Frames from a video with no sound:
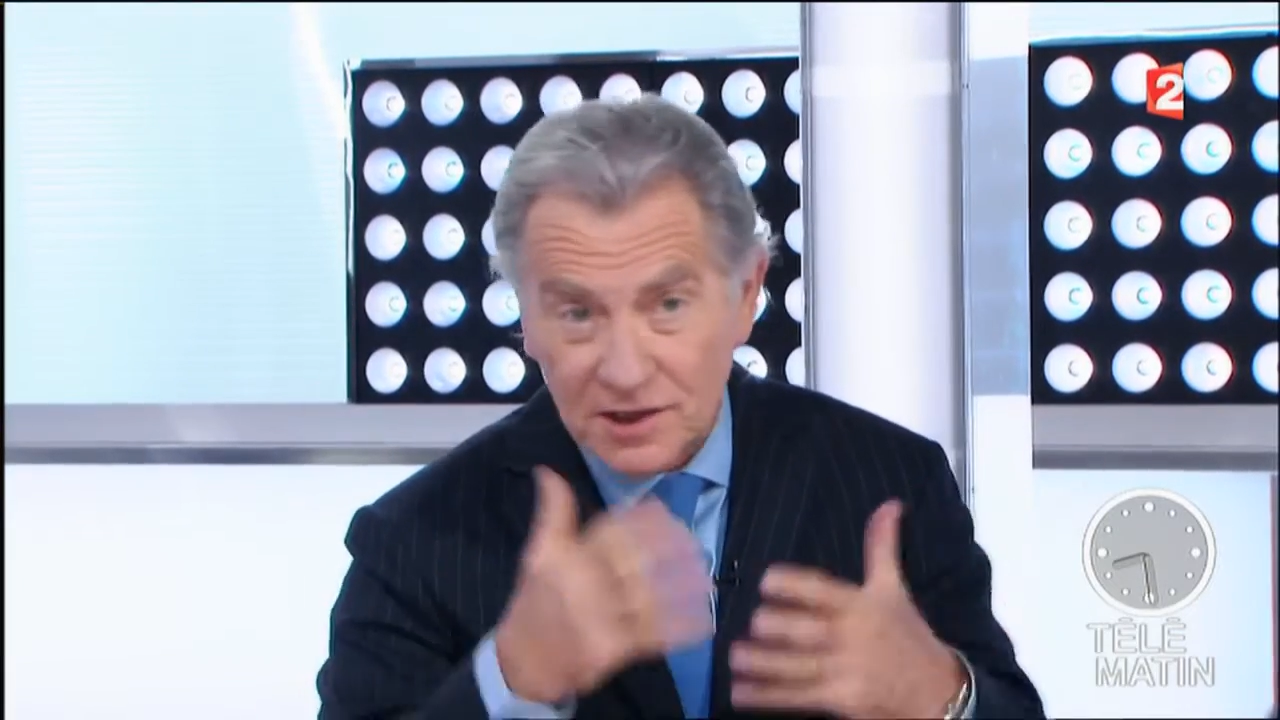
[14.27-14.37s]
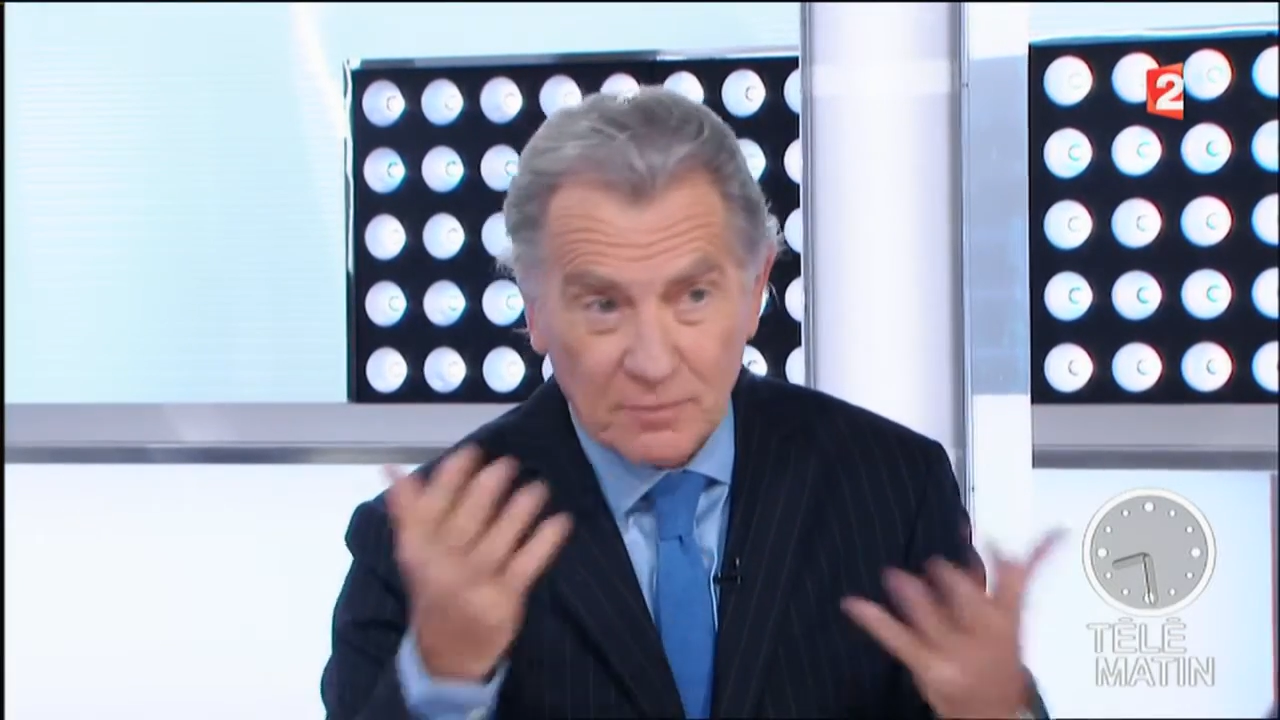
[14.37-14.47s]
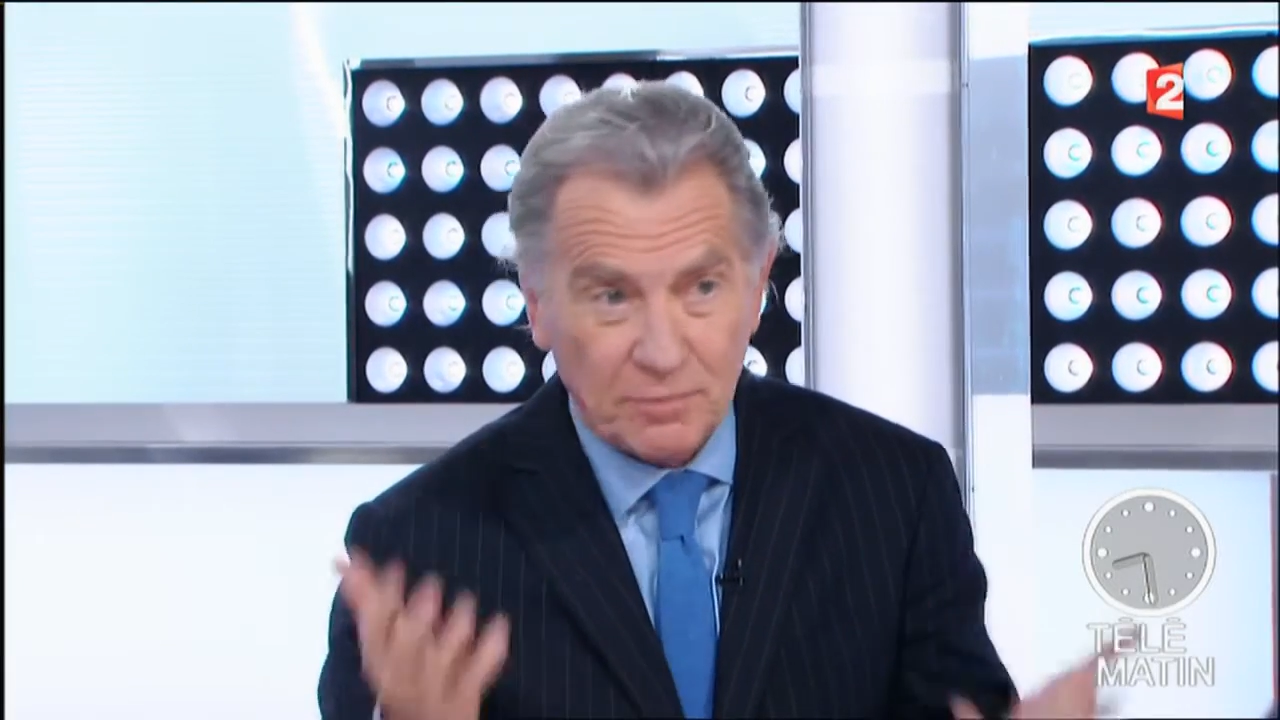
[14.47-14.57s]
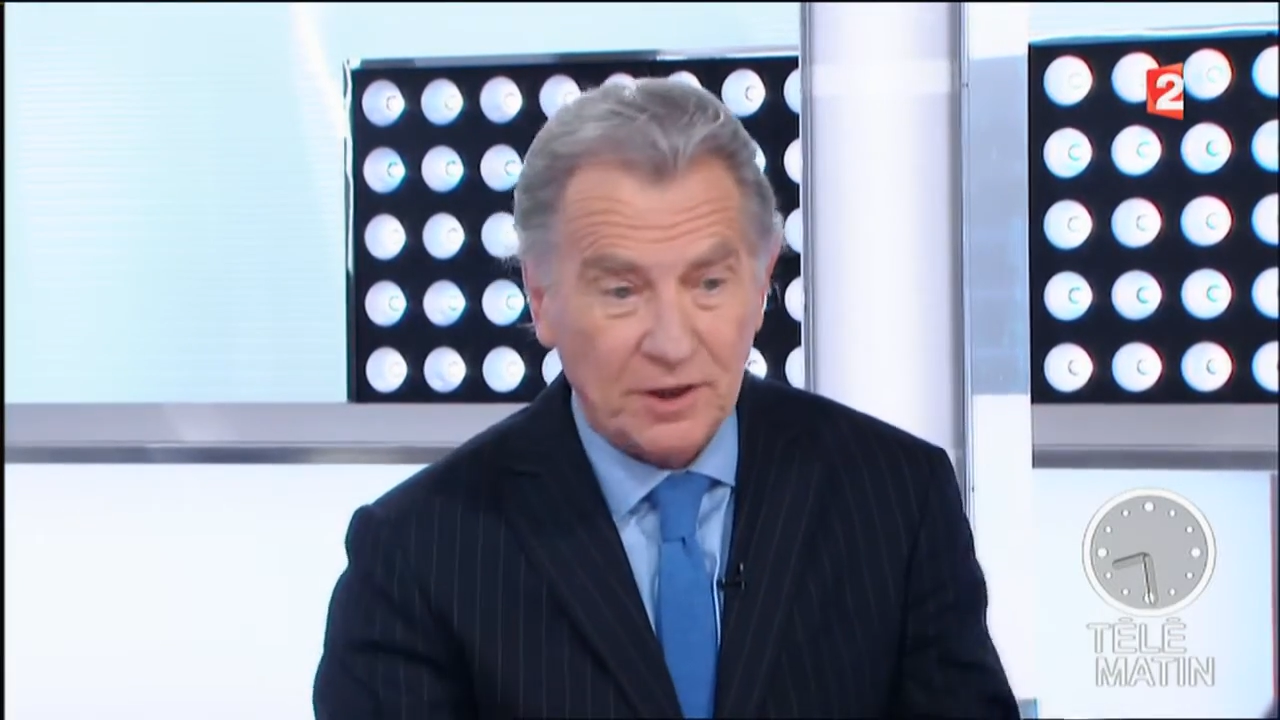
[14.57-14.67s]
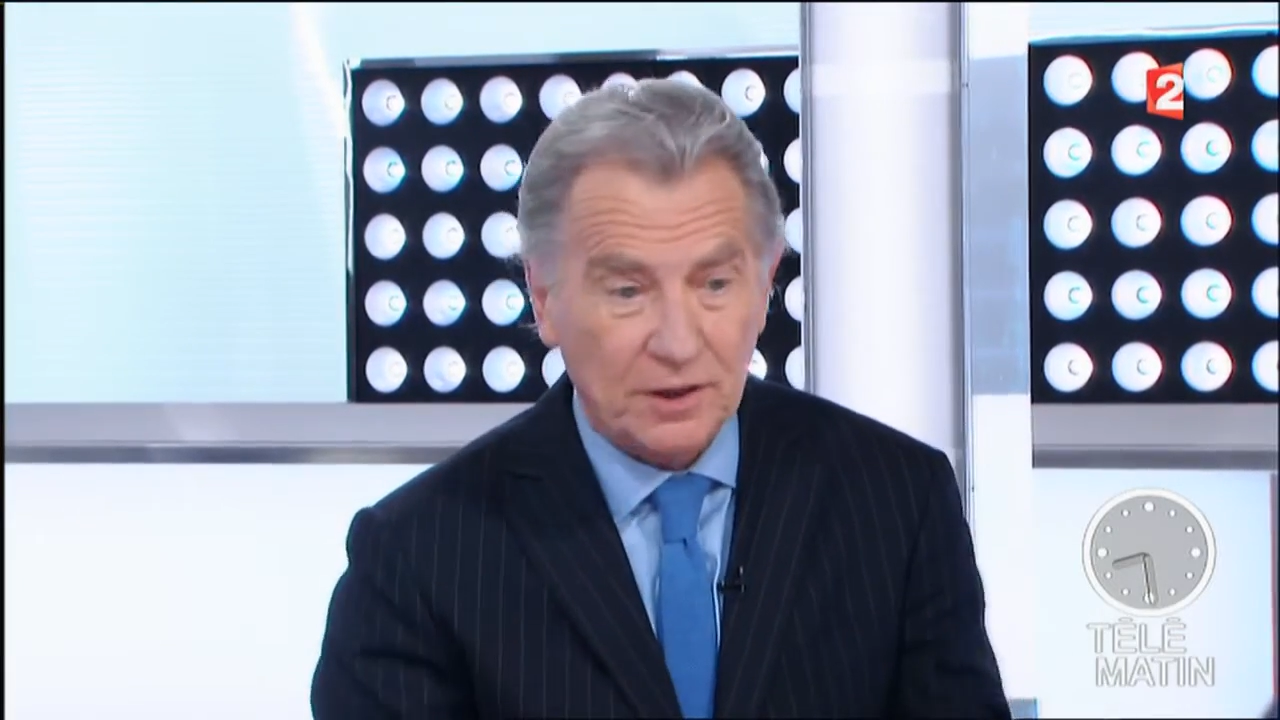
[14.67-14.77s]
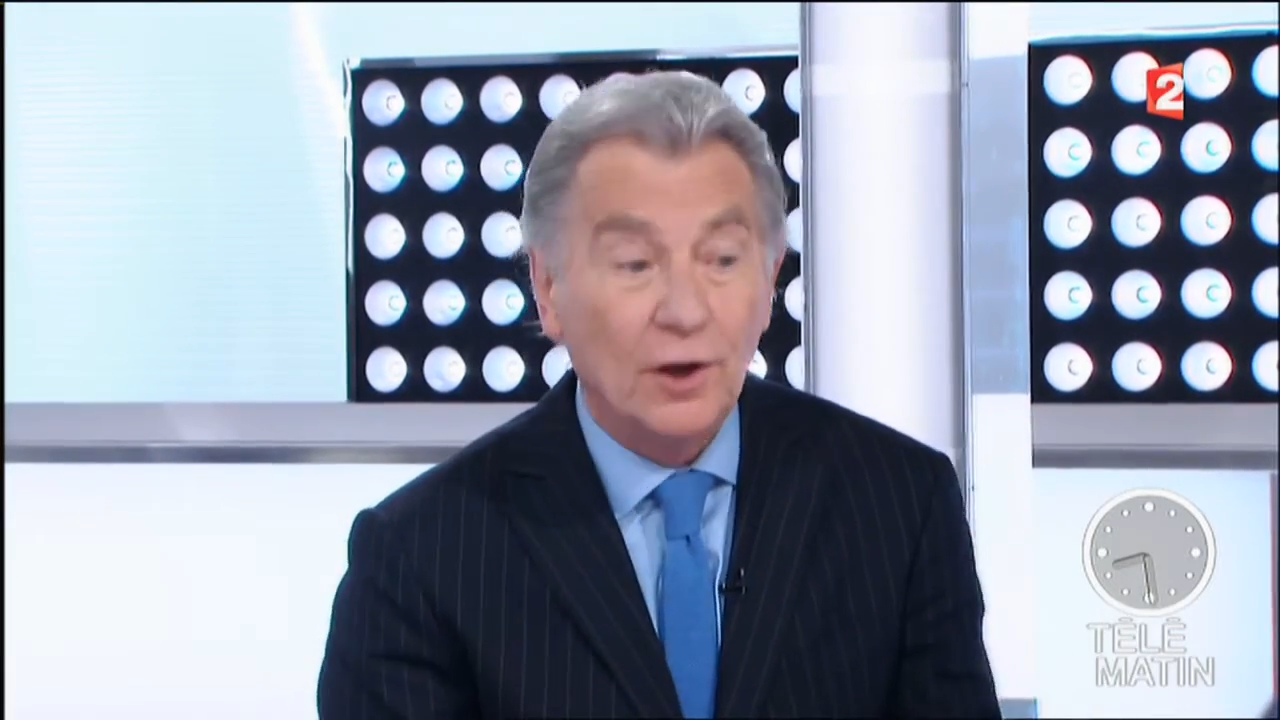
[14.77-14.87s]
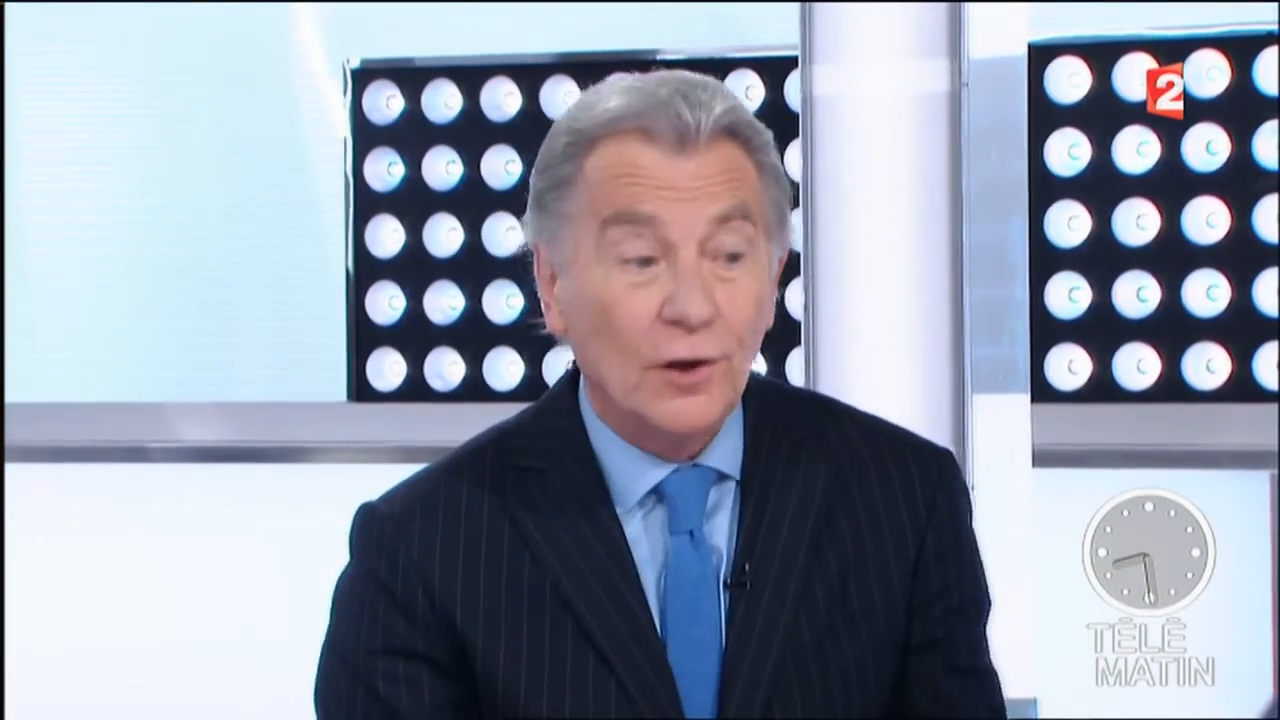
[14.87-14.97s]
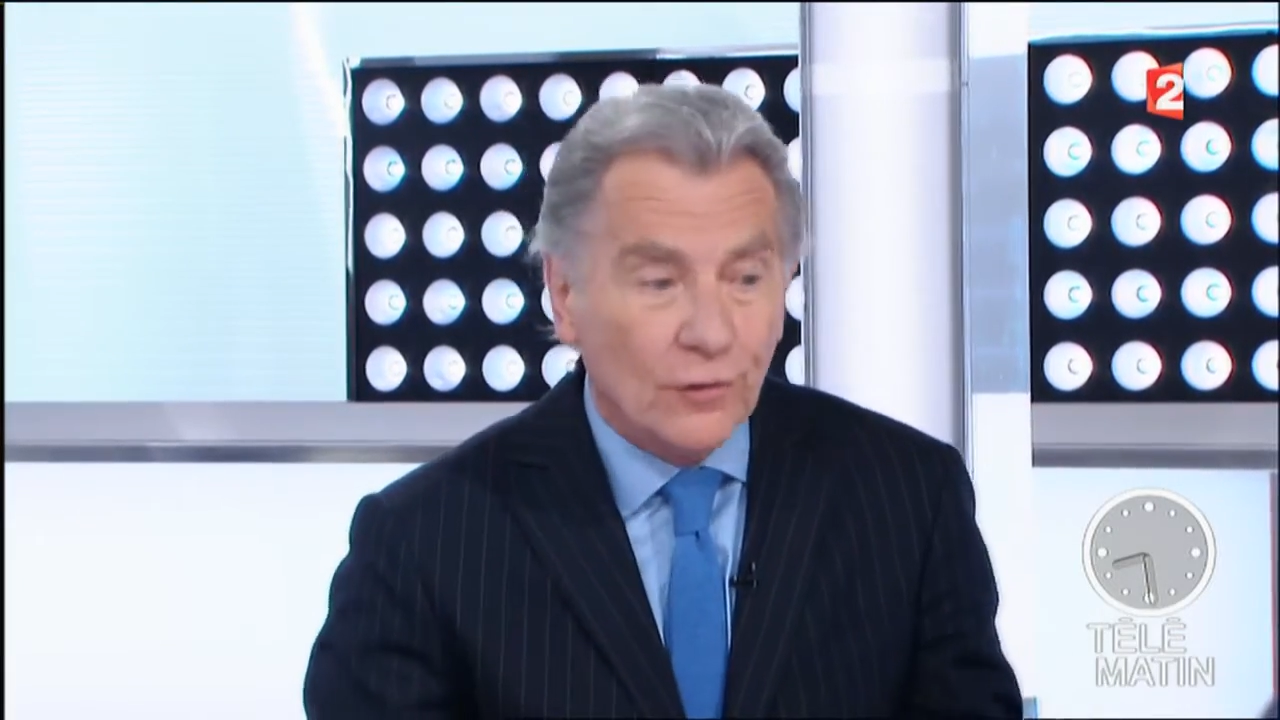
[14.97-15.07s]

d'un pays.